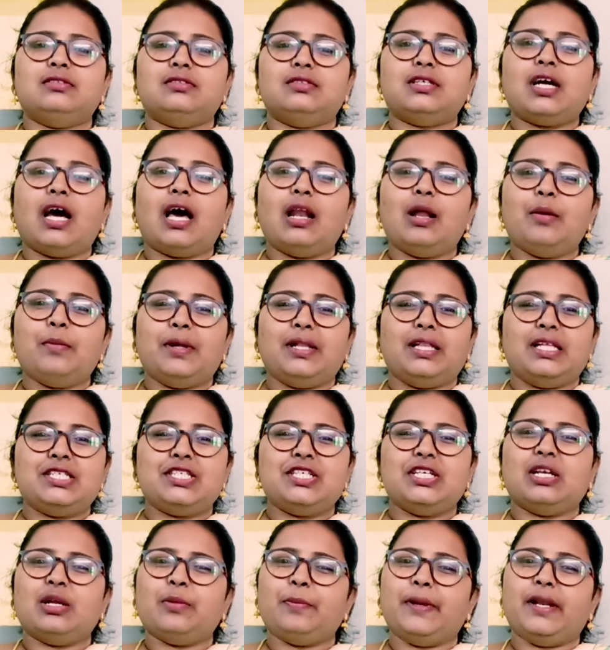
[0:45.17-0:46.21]
చాలామంది
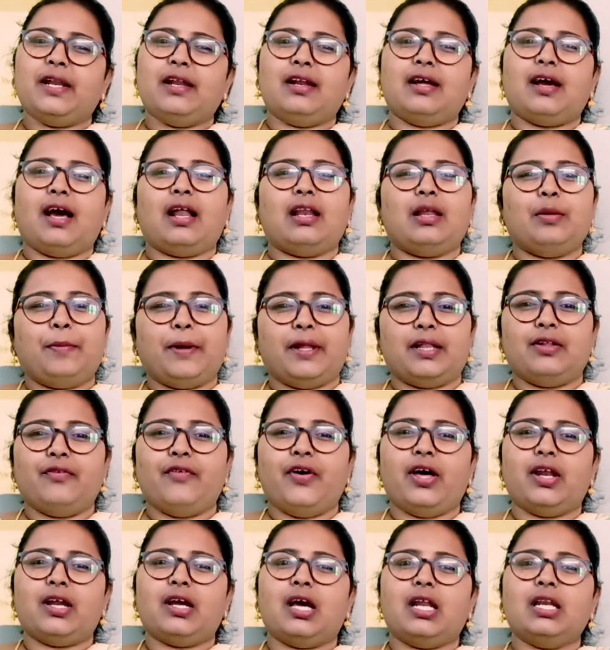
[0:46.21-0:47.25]
చిన్నపిల్లలు కానీ
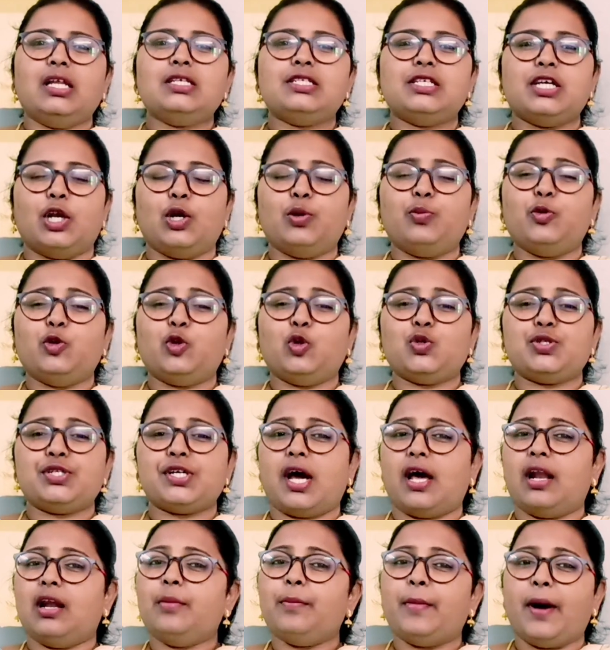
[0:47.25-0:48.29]
పెద్దవారు కానీ జలుబుతో
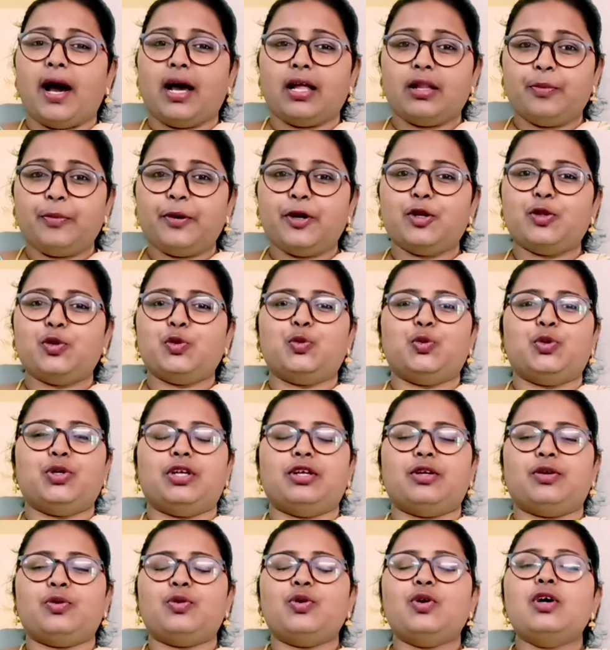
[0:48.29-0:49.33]
చాలా బాధపడుతూ
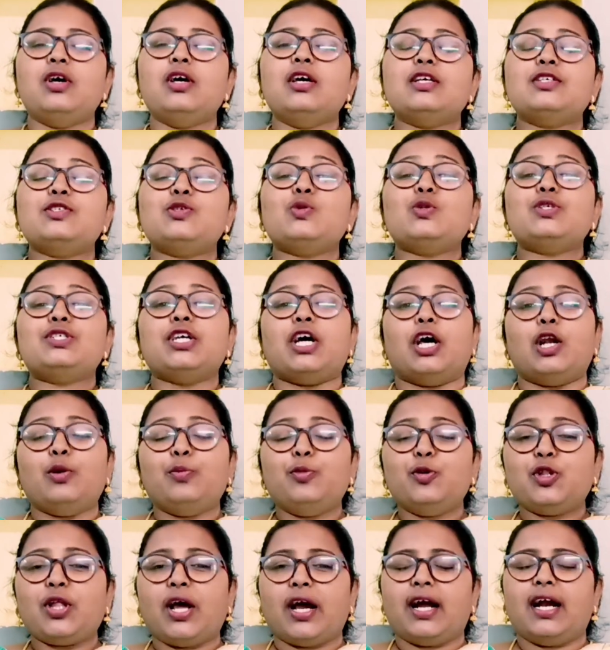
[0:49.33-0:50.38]
ఉంటారు సో
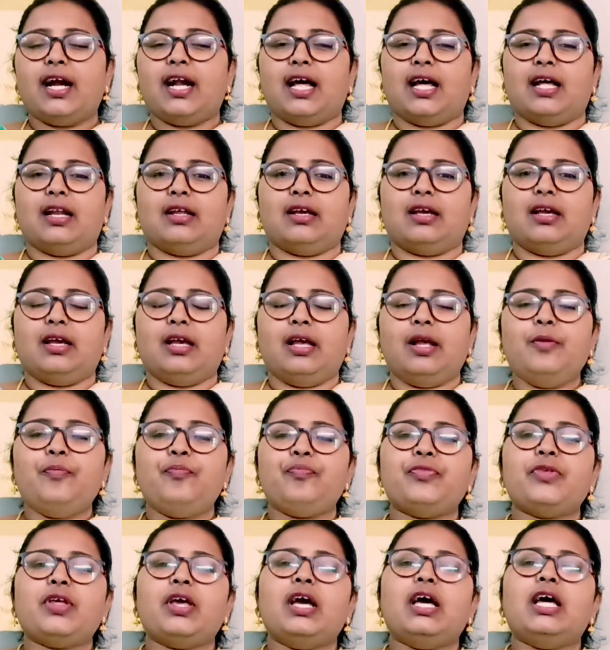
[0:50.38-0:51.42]
జలుబు తగ్గడానికి
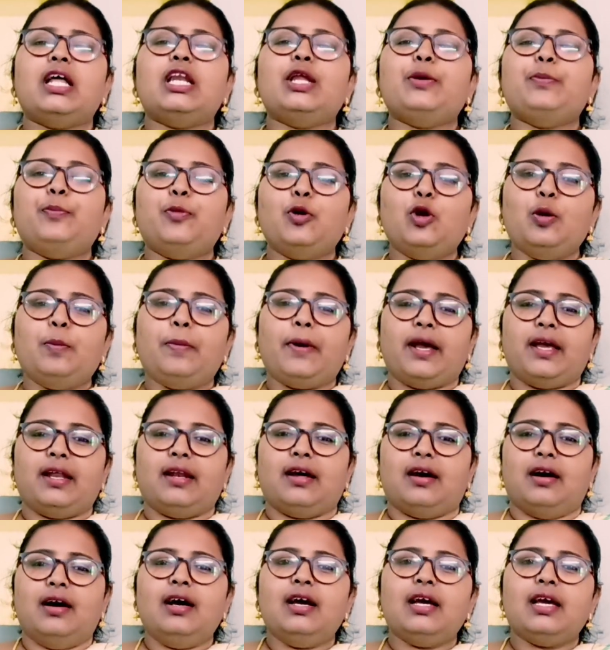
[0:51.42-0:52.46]
నిప్పుల పైన
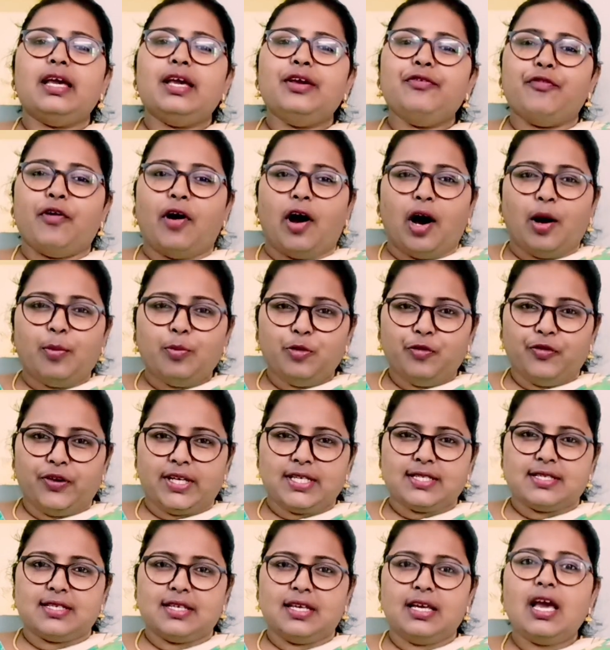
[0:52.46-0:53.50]
ఈ వాము
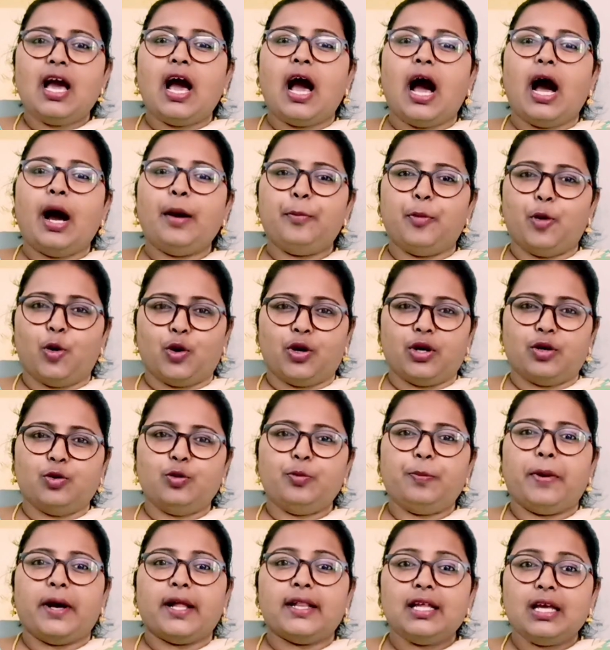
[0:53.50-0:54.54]
వేసి ఆ పొగను
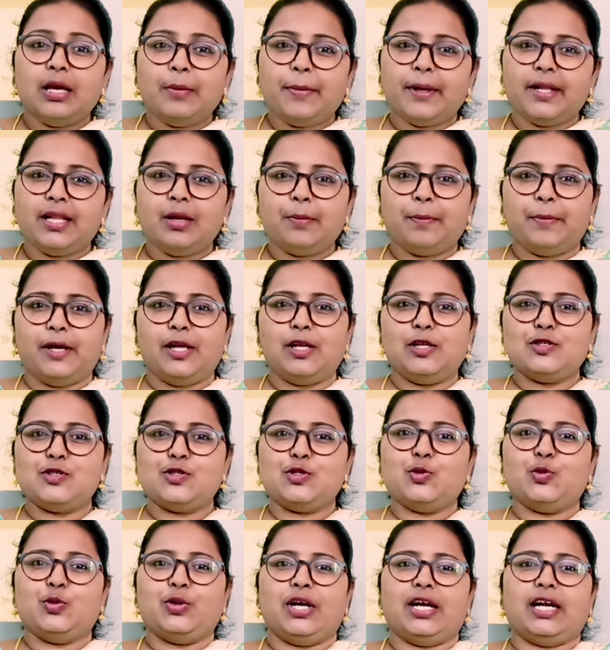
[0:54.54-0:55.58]
పదే పదే పీలుస్తూ
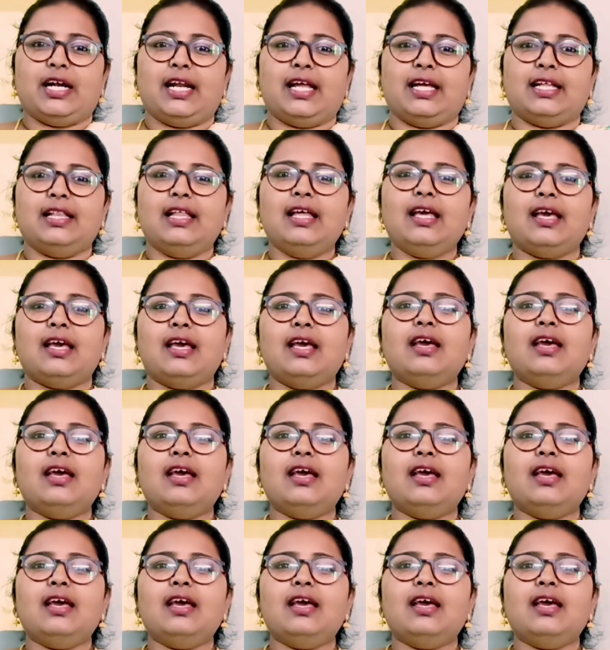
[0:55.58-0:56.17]
ఉన్నట్లయితే